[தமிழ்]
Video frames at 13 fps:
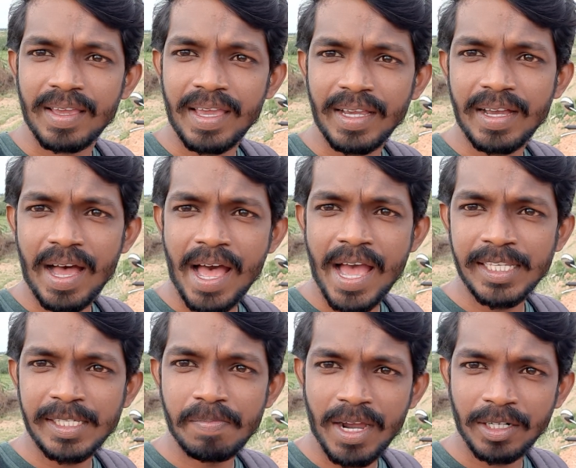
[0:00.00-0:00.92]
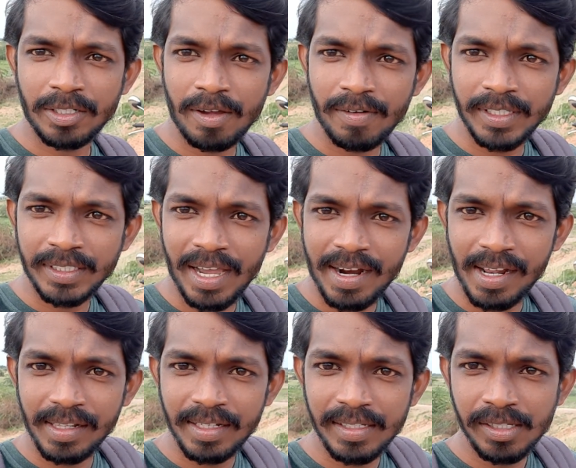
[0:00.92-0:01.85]
ஹே காய்ஸ் பேக் டு அவர்
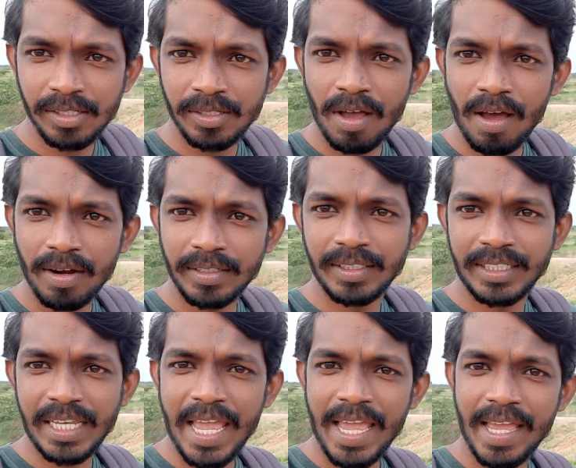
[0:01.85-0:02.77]
சேனல் திஸ் இஸ் யோர் ஜே